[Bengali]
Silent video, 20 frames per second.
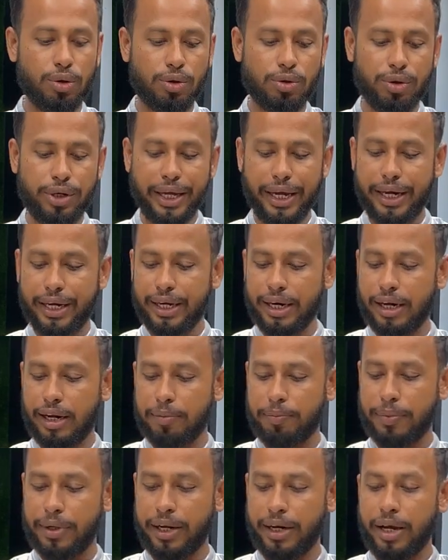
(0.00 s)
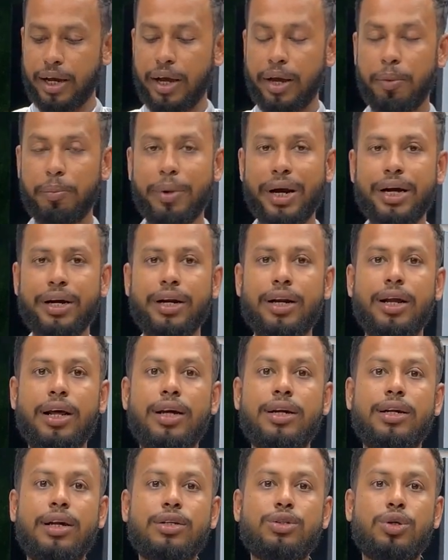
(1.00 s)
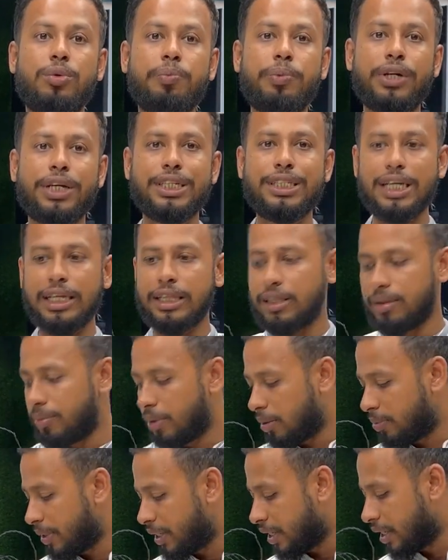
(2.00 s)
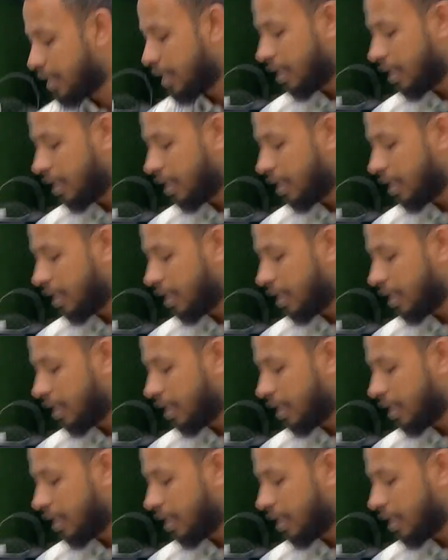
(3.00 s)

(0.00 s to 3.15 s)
তখনই এটার আপনার ম্যাটেরিয়ালটা সম্পর্কে জানতে পারবেন